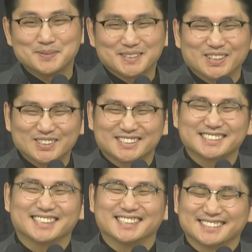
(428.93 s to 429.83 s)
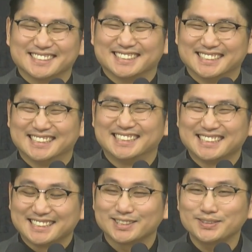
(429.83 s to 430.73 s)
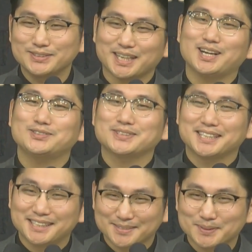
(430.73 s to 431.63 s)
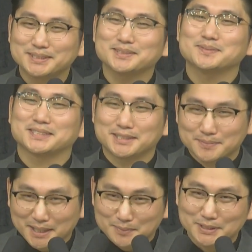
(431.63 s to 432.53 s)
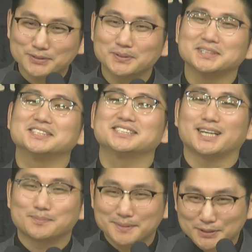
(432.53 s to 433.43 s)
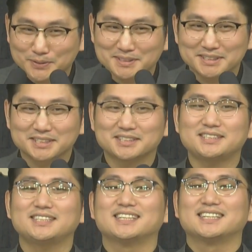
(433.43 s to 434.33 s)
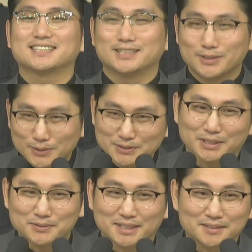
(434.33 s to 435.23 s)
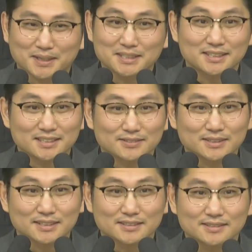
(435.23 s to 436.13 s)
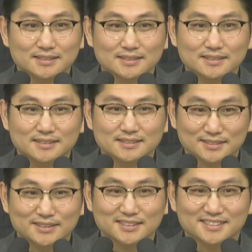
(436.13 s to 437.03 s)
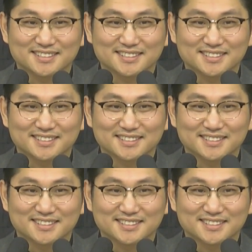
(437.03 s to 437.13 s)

천국 가고 이걸로 자꾸 내가 믿음 지금 내가 믿고 있는지 안 믿고 있는지를 그걸로 자꾸 나를 확인하려고 한다는 거예요. 그렇죠?